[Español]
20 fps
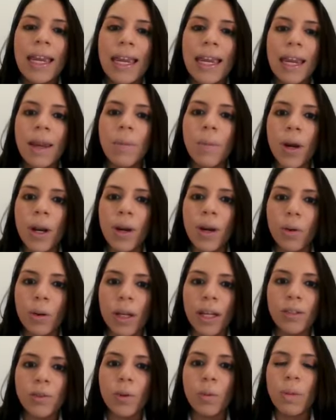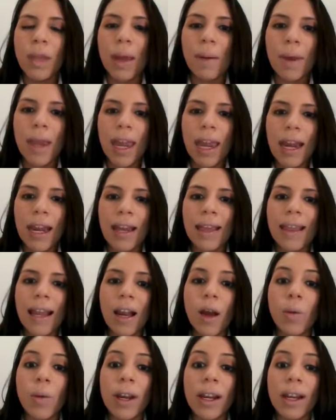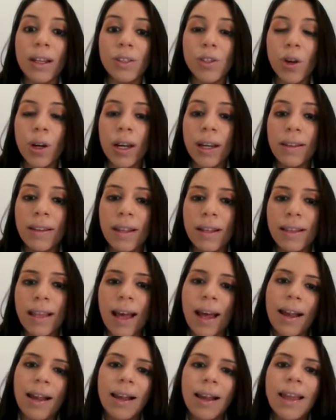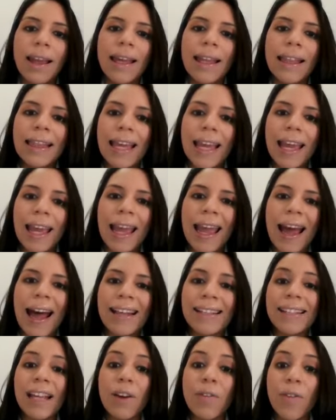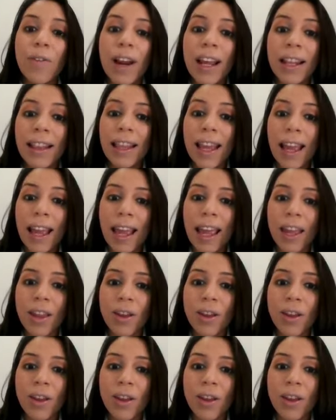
Y bueno, eso deviene de la obligación estatal de hacer frente a